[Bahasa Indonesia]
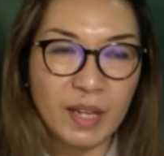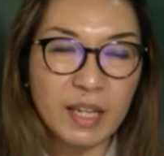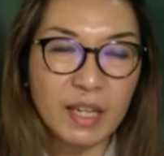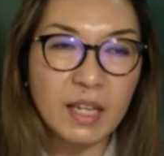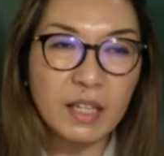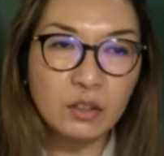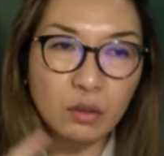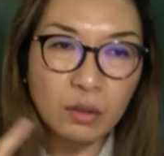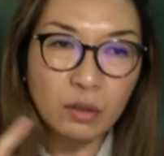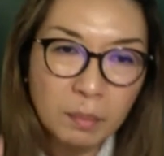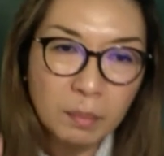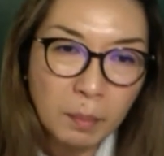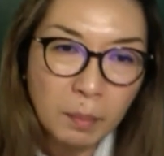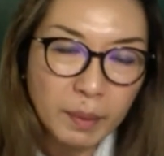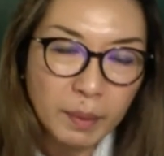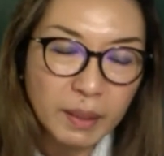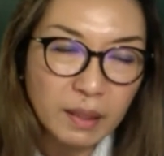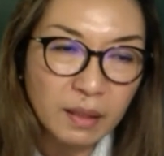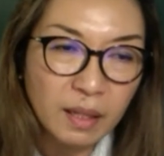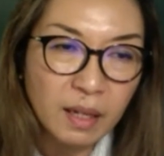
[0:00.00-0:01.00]
Itu lebih
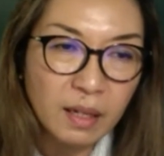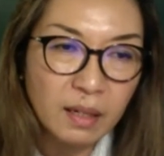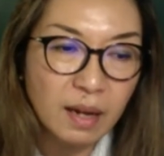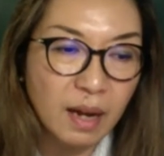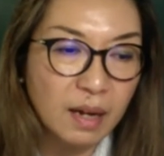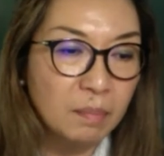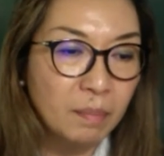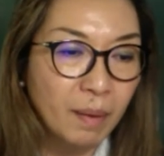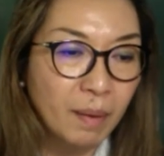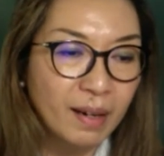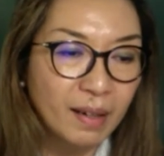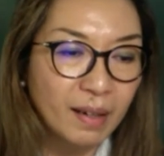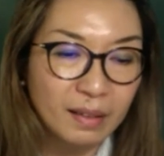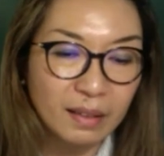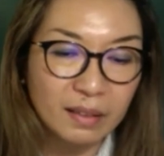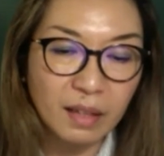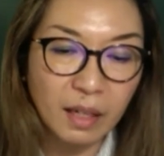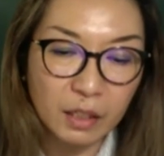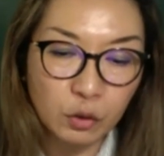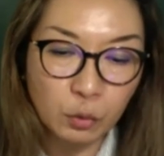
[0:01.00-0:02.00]
penting daripada
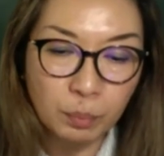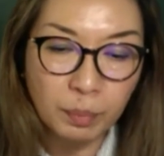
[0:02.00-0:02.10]
kita itu